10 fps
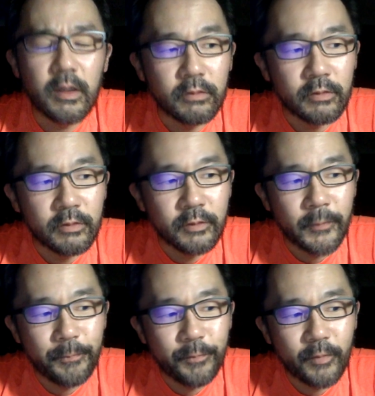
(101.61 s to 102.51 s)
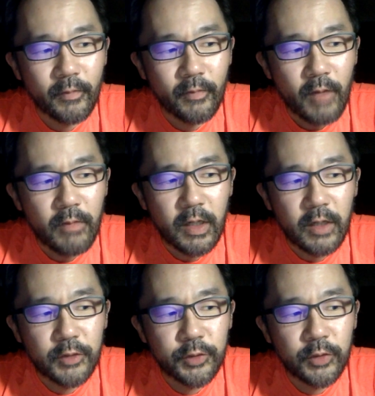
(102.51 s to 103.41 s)
あの、まあ、
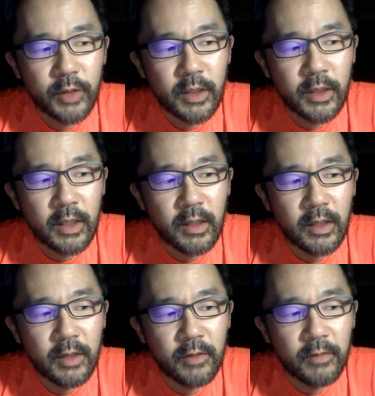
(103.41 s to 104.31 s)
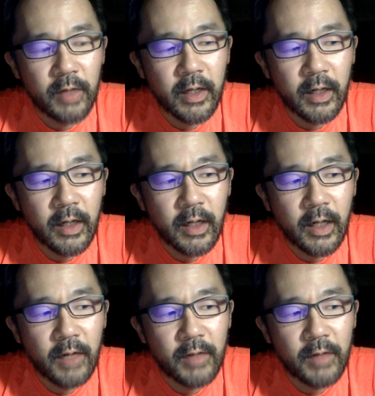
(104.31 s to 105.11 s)
学長になられる前から、